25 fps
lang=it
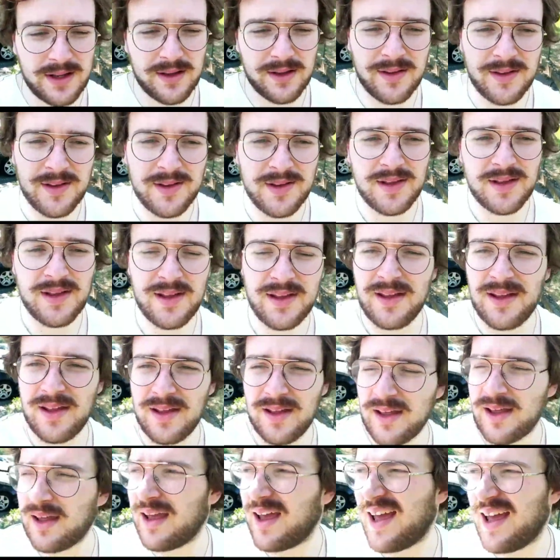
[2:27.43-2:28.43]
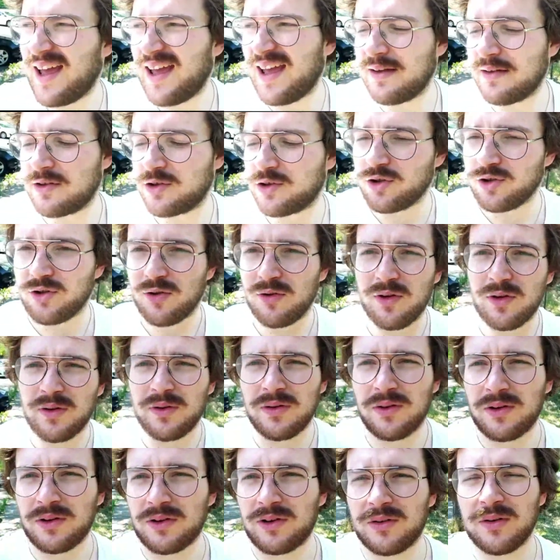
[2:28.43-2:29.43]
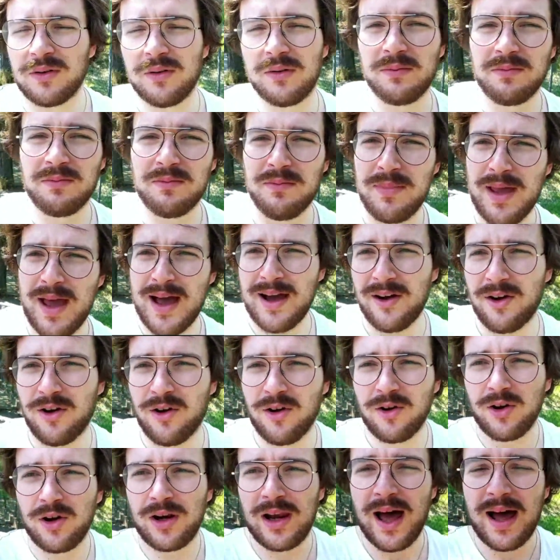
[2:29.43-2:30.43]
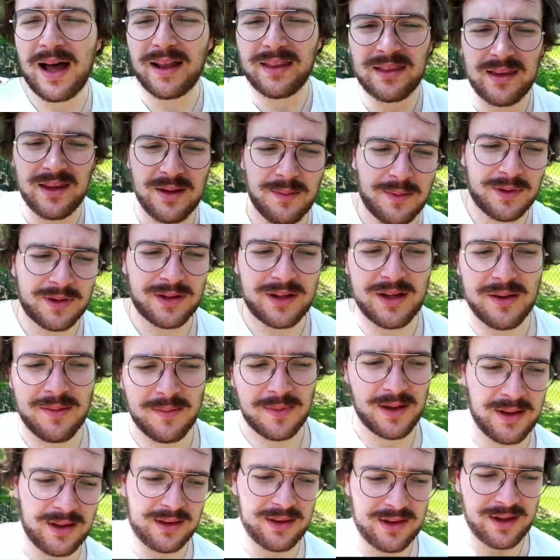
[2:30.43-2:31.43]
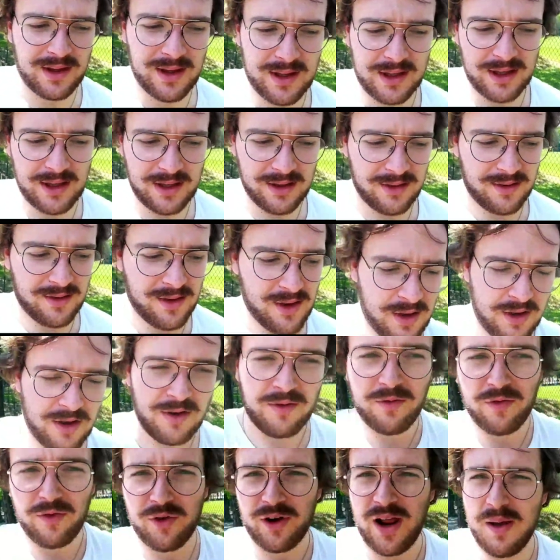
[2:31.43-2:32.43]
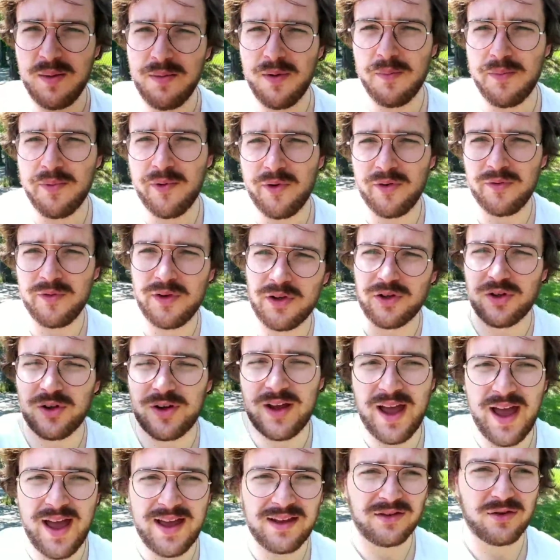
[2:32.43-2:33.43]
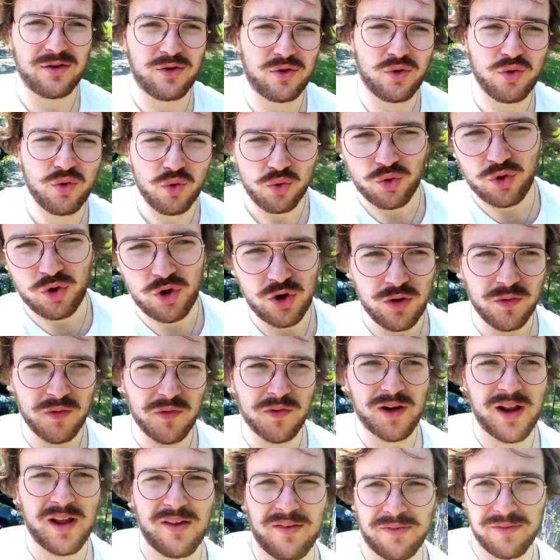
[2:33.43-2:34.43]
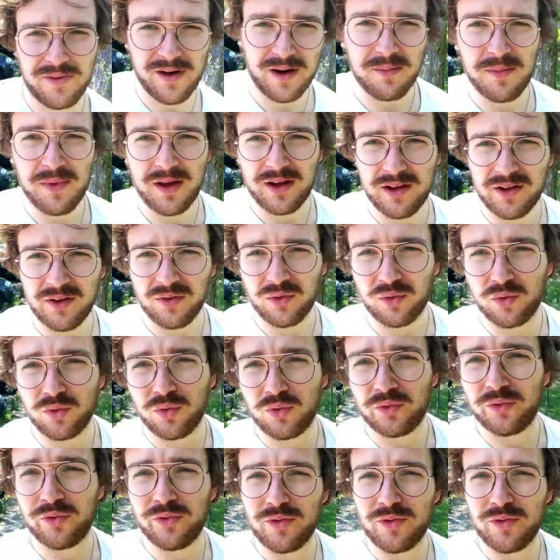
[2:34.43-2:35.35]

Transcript: eh, sono bianco latte praticamente. E vorrei proprio, visto che è giugno, vorrei farmi anche un tuffo in mare anch'io.